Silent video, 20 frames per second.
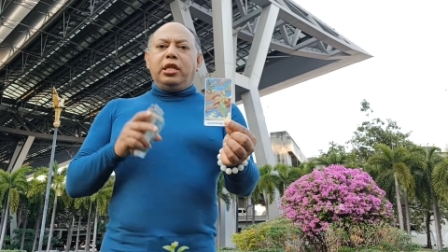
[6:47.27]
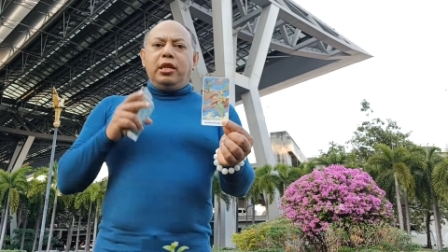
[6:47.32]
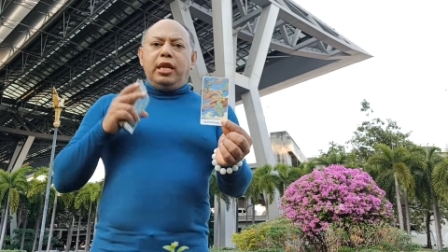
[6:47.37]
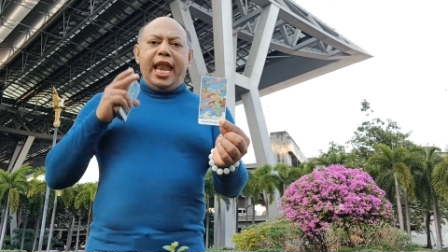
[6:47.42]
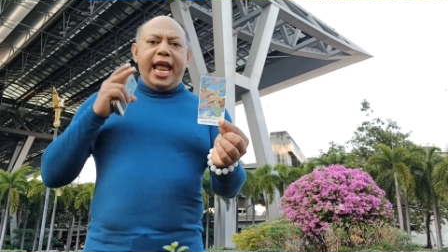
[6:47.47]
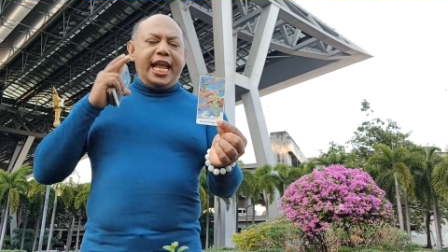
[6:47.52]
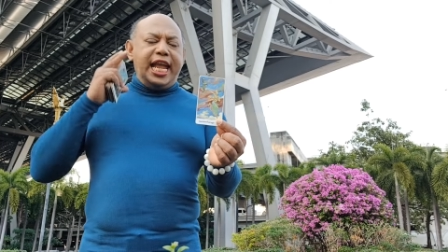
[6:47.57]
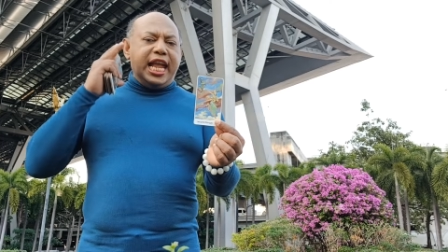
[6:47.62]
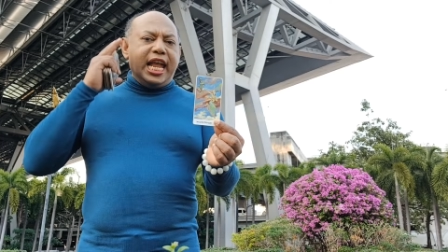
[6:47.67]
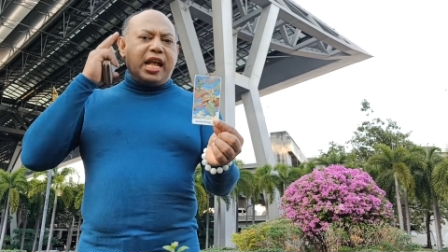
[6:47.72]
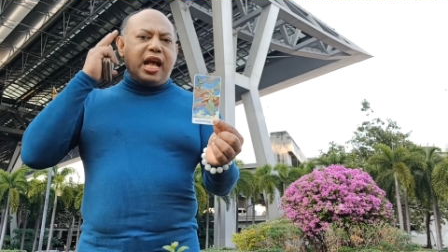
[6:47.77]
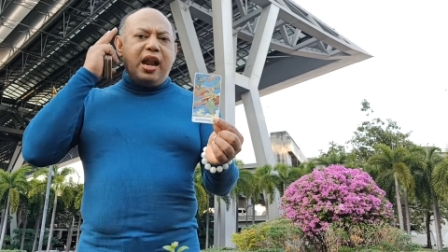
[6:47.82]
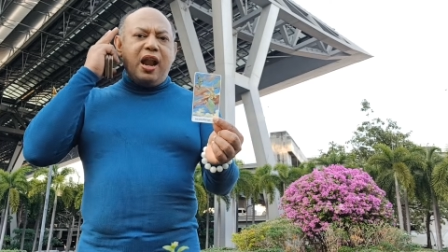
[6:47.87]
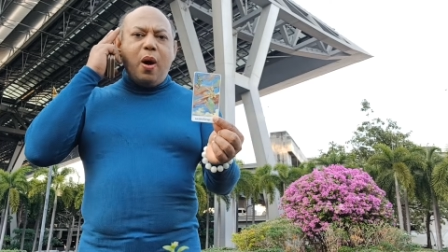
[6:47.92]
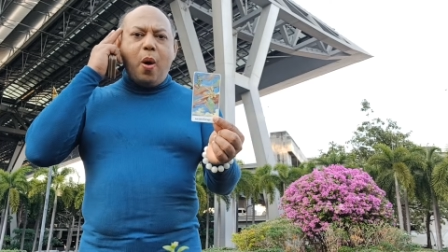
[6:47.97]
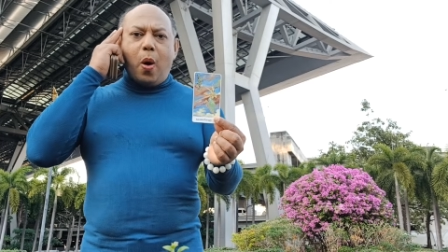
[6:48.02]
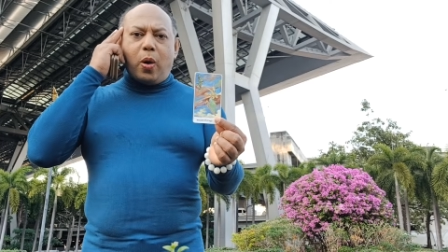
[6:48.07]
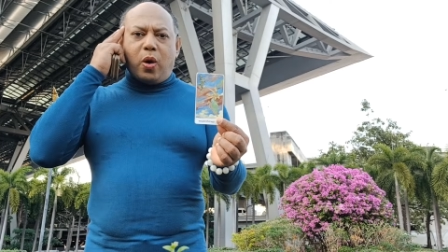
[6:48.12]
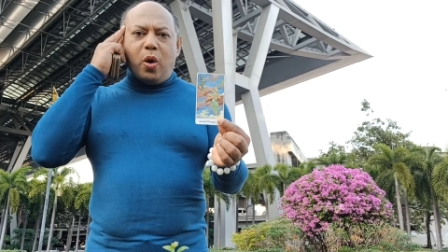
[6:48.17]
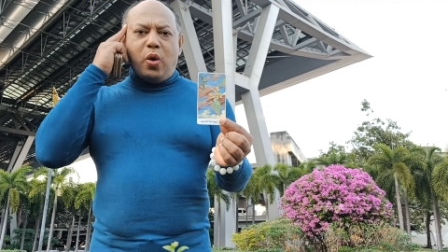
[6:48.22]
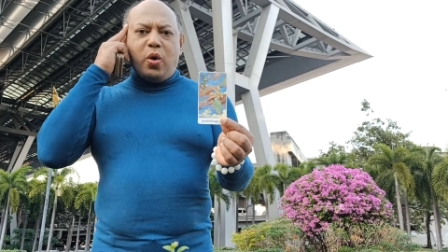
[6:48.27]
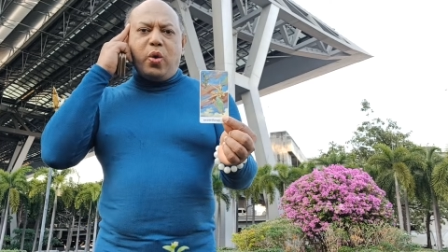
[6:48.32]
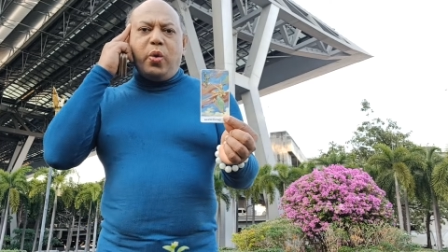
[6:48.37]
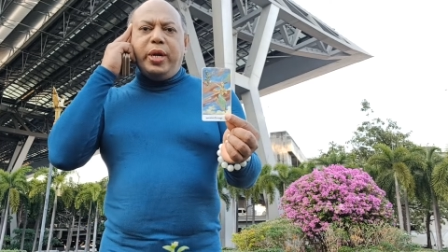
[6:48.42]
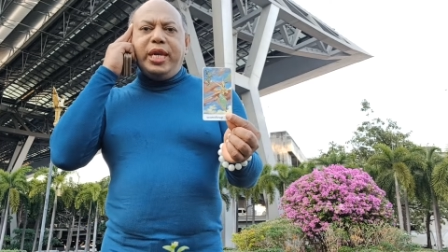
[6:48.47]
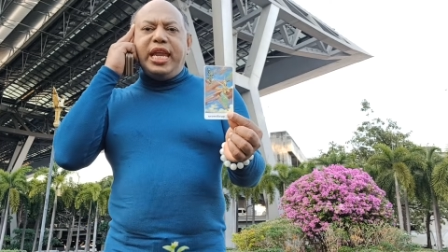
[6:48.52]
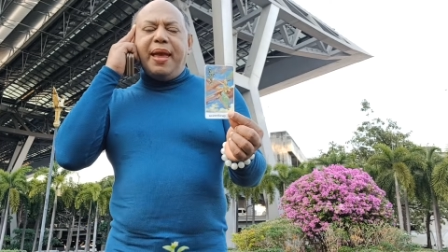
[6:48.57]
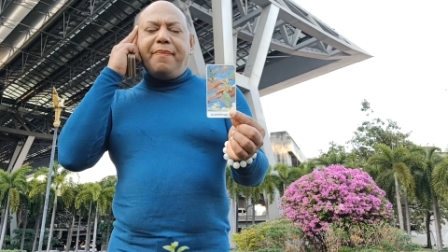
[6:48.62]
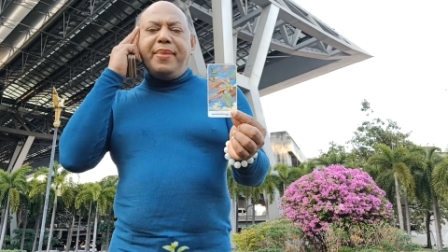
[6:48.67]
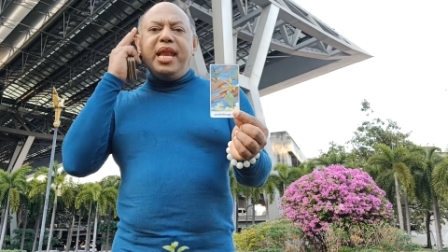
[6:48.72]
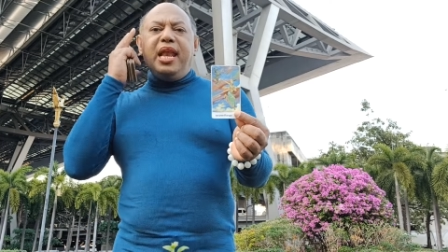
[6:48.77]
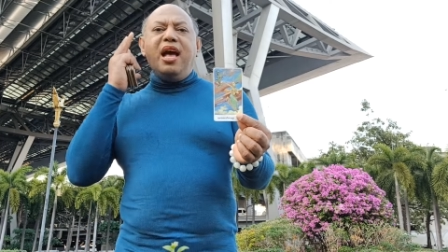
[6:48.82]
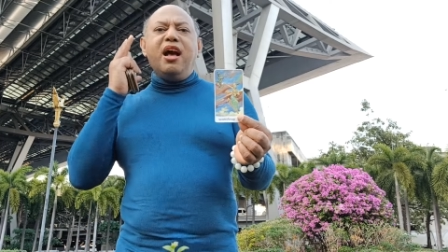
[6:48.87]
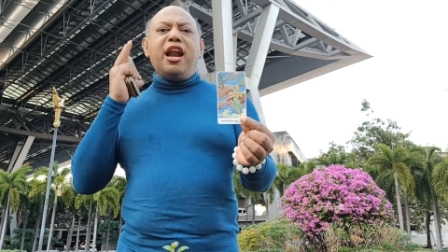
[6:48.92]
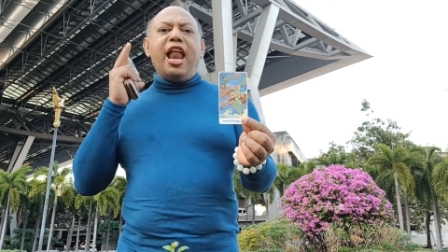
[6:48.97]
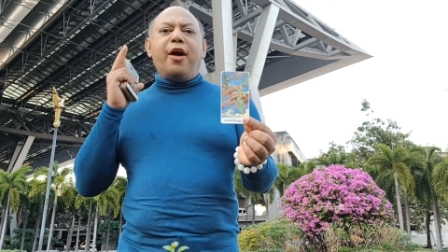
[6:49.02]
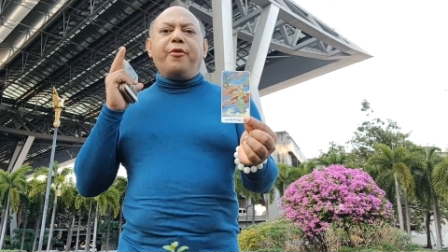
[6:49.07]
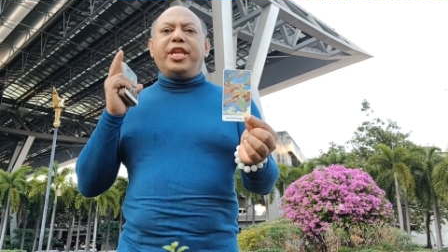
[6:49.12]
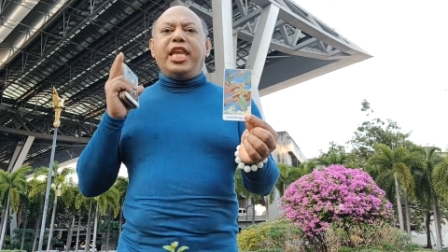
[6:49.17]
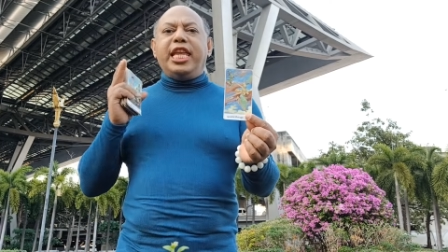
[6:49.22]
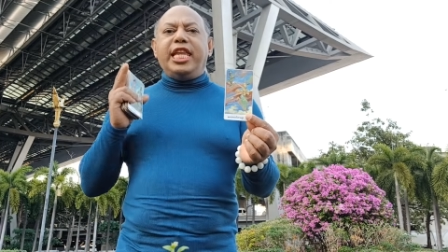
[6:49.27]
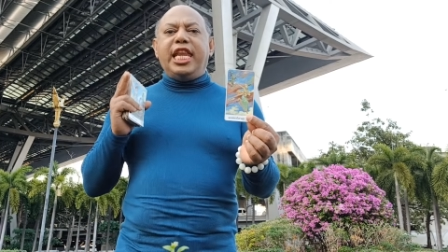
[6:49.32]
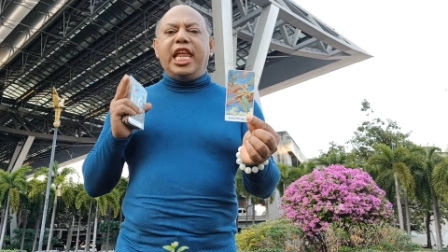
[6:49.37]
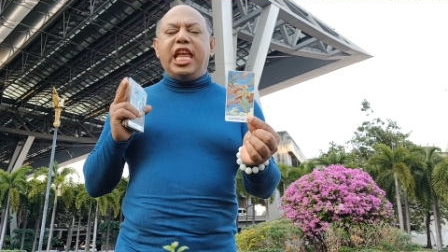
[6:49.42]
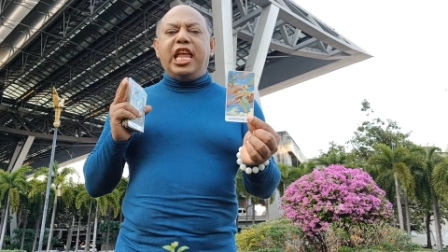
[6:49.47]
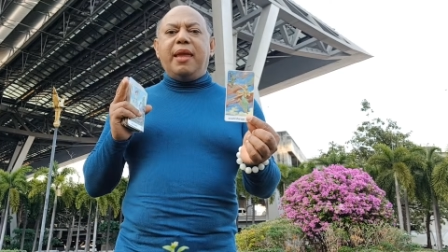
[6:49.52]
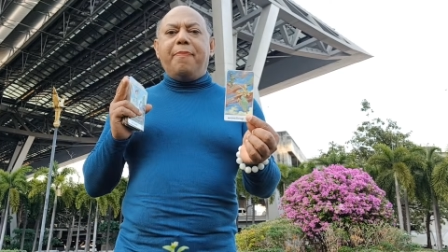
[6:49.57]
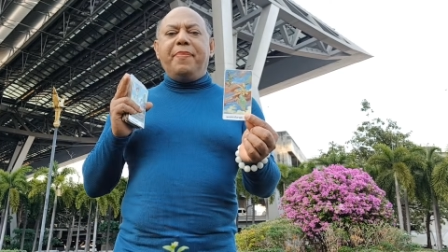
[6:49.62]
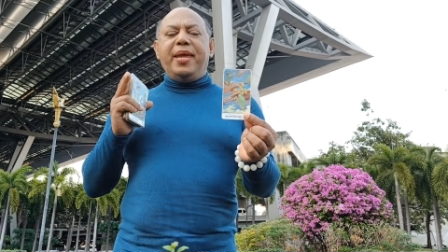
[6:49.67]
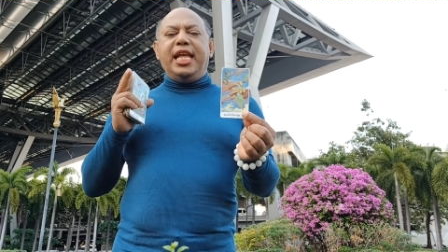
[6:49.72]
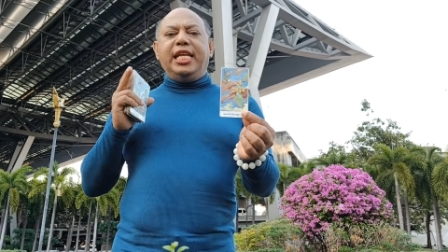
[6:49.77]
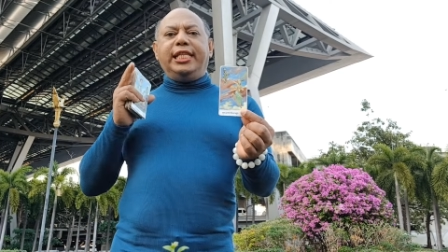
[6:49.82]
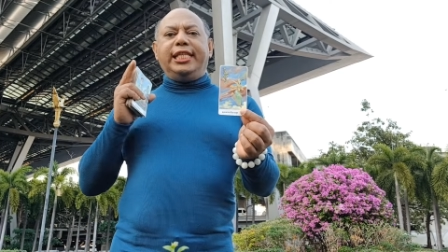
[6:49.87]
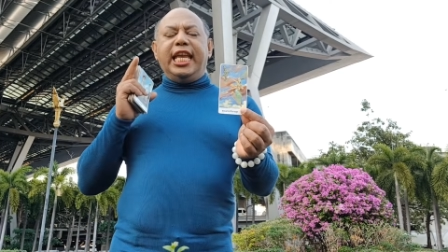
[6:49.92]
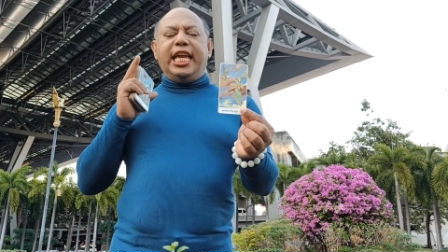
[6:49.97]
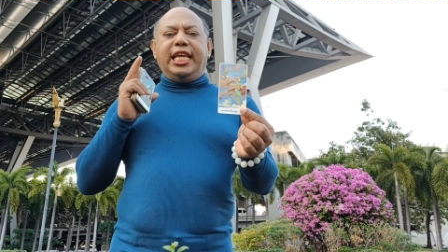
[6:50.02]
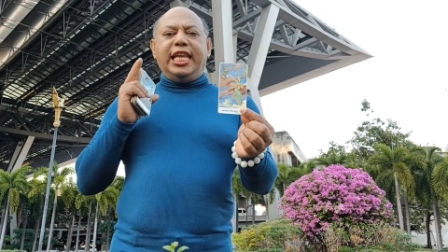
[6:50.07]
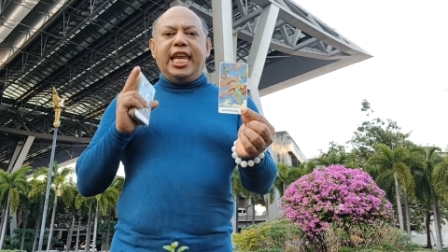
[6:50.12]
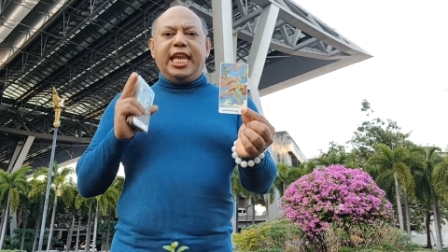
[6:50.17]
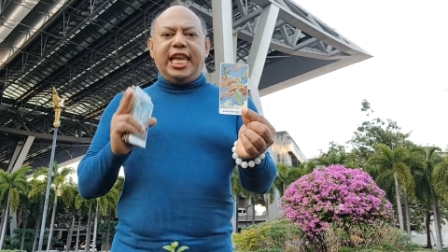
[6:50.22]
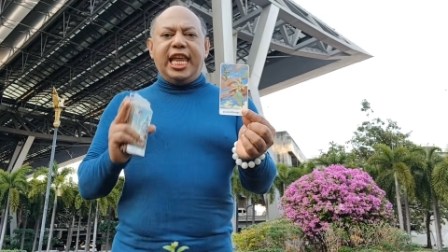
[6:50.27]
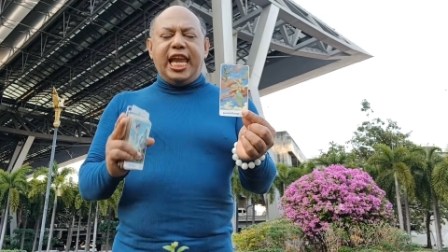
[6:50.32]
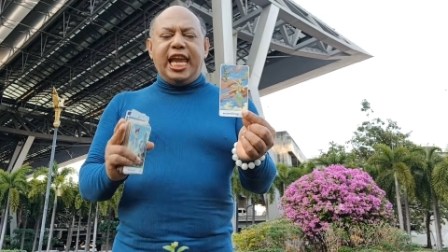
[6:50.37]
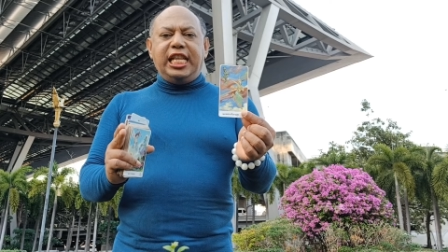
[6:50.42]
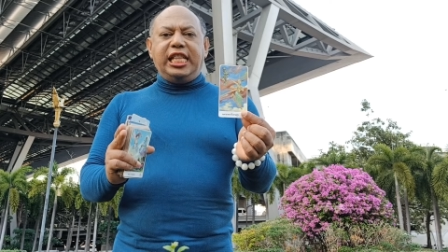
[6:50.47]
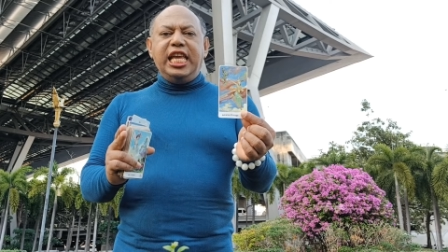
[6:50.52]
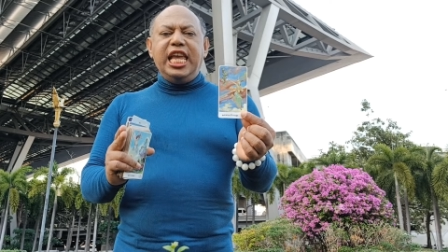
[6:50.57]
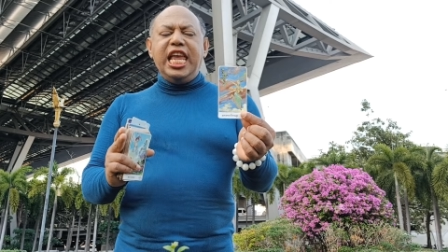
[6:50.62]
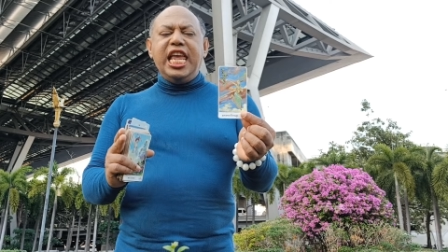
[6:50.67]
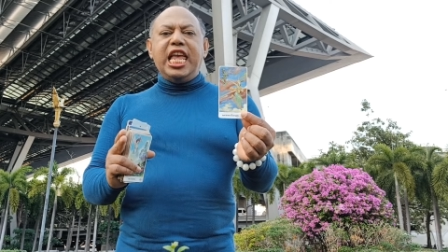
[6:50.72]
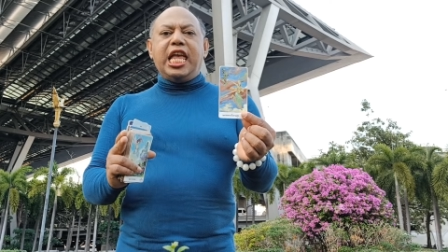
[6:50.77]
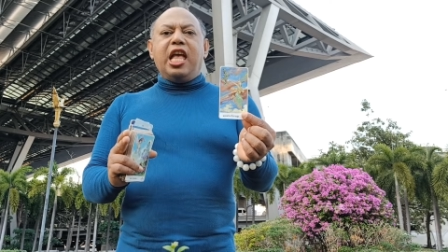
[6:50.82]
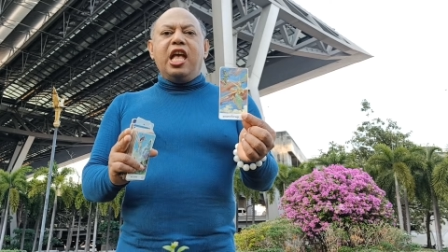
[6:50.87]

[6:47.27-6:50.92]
ในกระโหลกของคุณเนี่ยมีเรื่องราวดีๆ มีสิ่งดีๆ ที่